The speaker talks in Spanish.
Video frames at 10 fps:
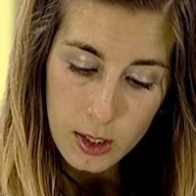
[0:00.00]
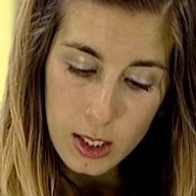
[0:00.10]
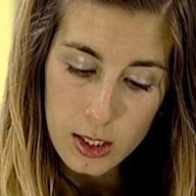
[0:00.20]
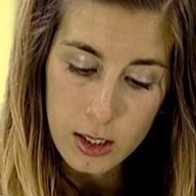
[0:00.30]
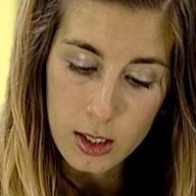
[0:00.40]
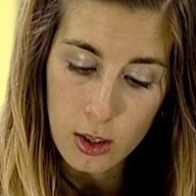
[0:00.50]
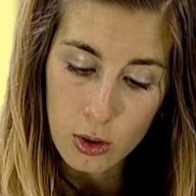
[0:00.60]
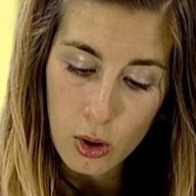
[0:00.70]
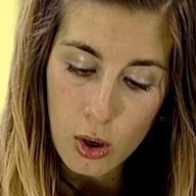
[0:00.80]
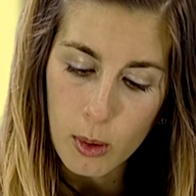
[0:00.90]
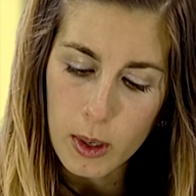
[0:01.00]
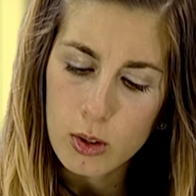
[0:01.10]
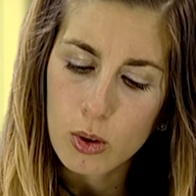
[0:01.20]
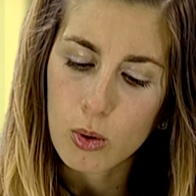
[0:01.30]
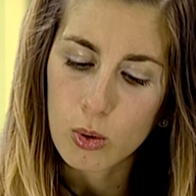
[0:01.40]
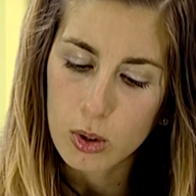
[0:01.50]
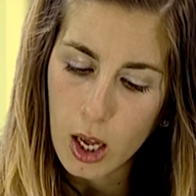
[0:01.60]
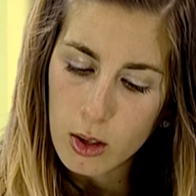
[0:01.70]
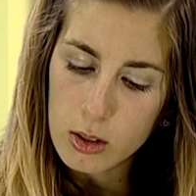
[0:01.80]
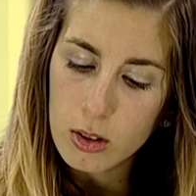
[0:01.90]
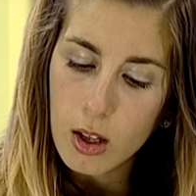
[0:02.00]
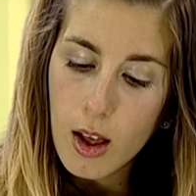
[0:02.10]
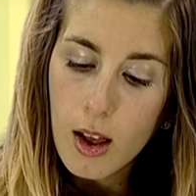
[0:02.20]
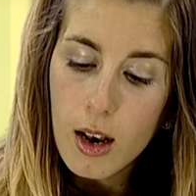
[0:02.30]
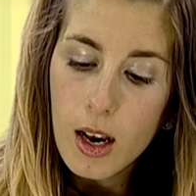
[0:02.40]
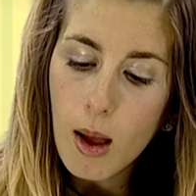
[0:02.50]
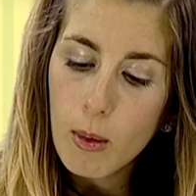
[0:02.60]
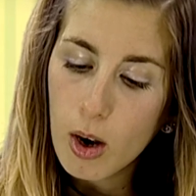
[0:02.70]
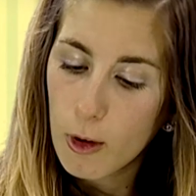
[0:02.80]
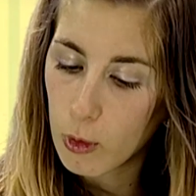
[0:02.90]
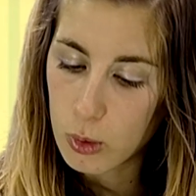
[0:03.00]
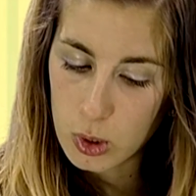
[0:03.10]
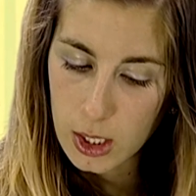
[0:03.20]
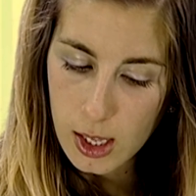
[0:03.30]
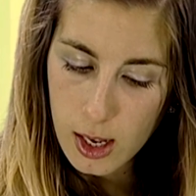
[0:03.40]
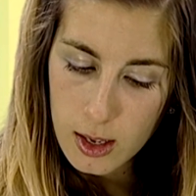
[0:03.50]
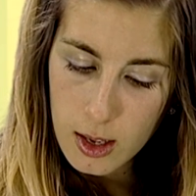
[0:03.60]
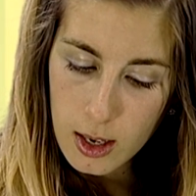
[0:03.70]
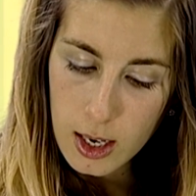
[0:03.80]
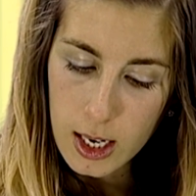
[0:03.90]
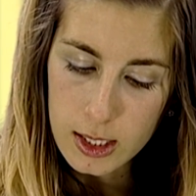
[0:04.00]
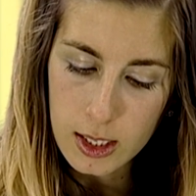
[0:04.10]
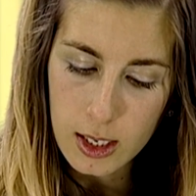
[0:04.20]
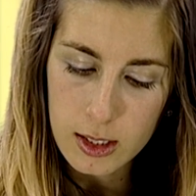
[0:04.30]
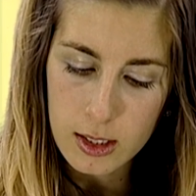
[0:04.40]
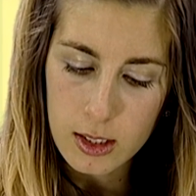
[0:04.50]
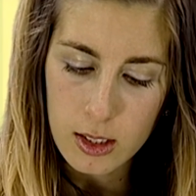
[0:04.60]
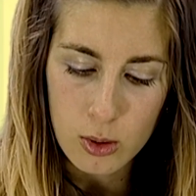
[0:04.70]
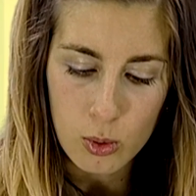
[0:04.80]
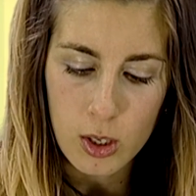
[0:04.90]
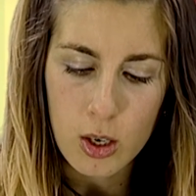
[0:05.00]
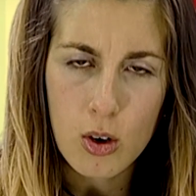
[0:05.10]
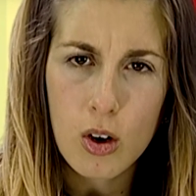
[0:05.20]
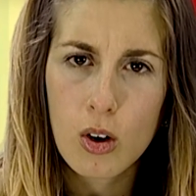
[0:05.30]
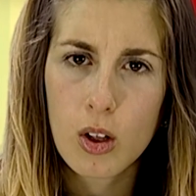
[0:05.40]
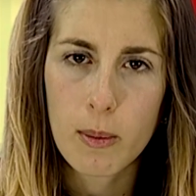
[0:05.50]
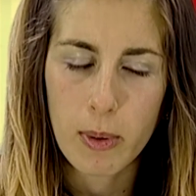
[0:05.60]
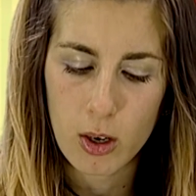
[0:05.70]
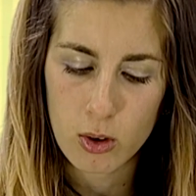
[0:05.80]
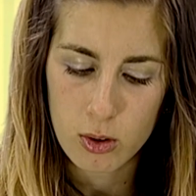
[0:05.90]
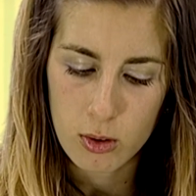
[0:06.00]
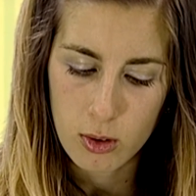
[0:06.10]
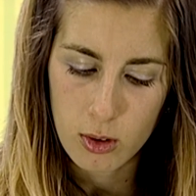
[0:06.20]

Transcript: Y se sentó con los brazos cruzados, la boca fruncida y las cejas hechas un enojo de pelos.